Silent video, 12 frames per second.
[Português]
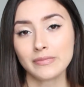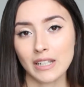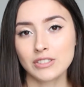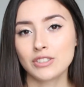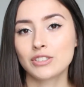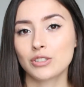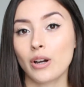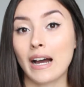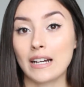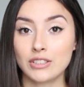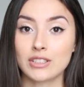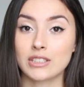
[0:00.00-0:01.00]
A gente só
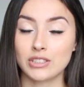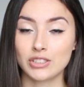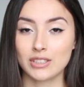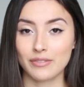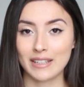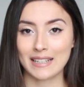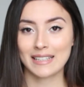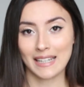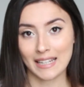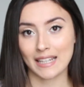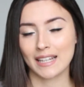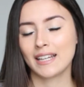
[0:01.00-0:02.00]
acha que a gente deveria
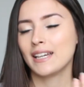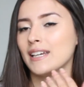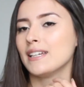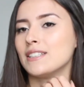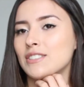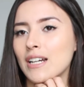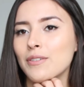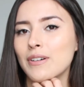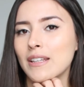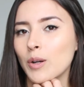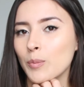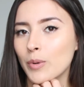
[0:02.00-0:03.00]
querer. Já
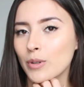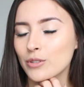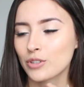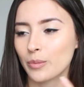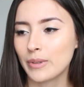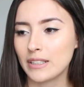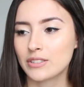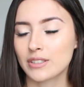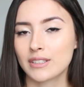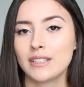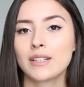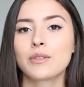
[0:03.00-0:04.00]
falei um pouco sobre isso
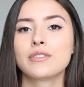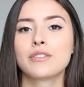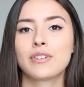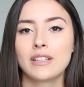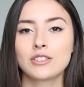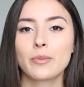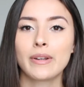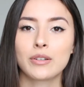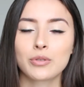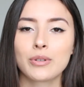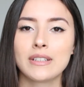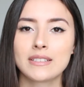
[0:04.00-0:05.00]
aqui quando eu falei sobre
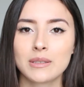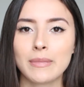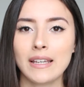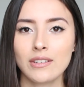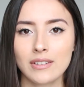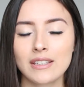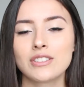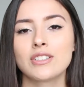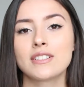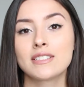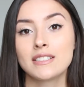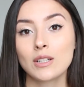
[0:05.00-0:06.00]
autoconhecimento, né, da
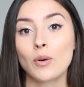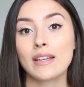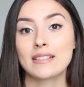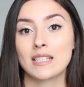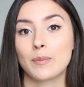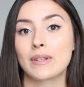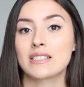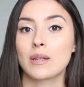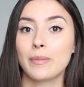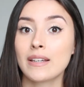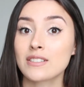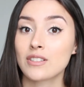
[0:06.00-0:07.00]
gente se conhecer para
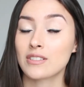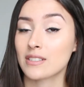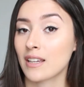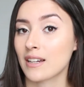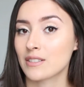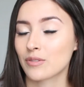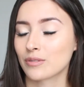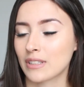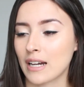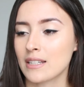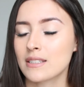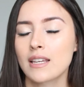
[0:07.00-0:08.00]
saber as nossas reais
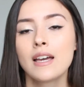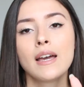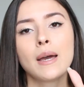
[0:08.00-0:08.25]
vontades.